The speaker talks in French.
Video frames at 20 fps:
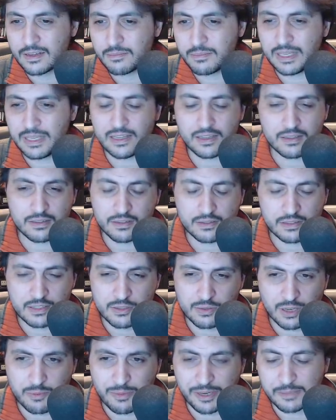Mais euh,
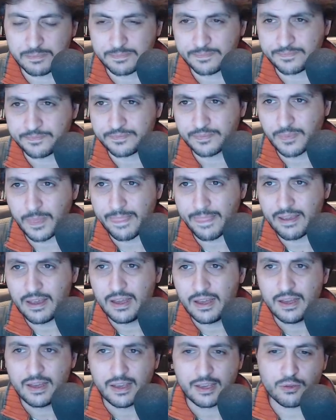l'histoire n'est pas là.
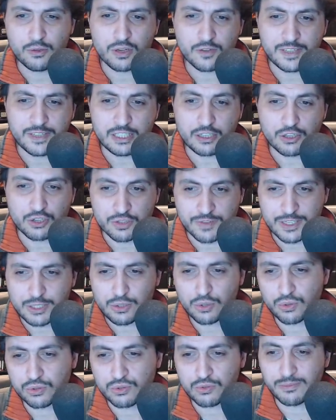Et donc, en fait, quand je vais sur
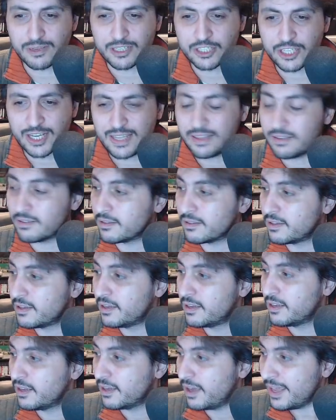le contenu de ma chaîne,
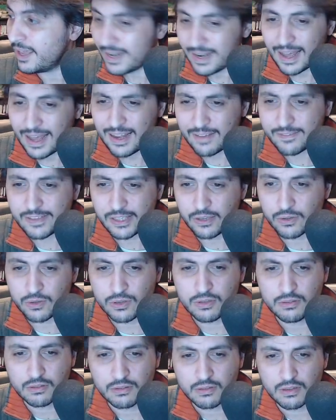elle est là, la
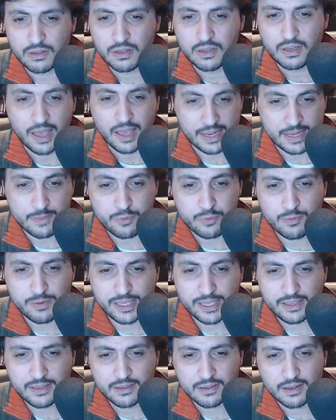vidéo, elle est
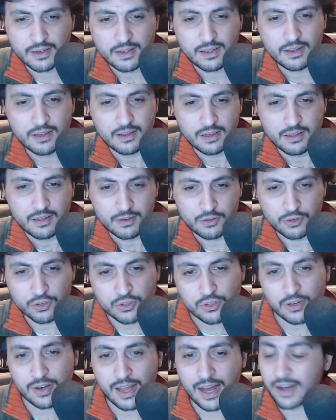publique. Le
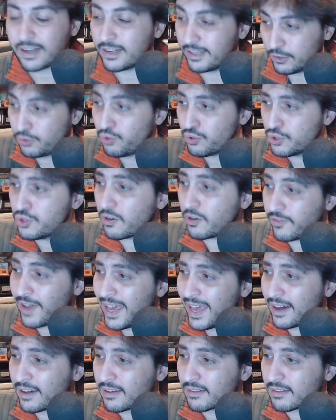dollar, il est toujours vert.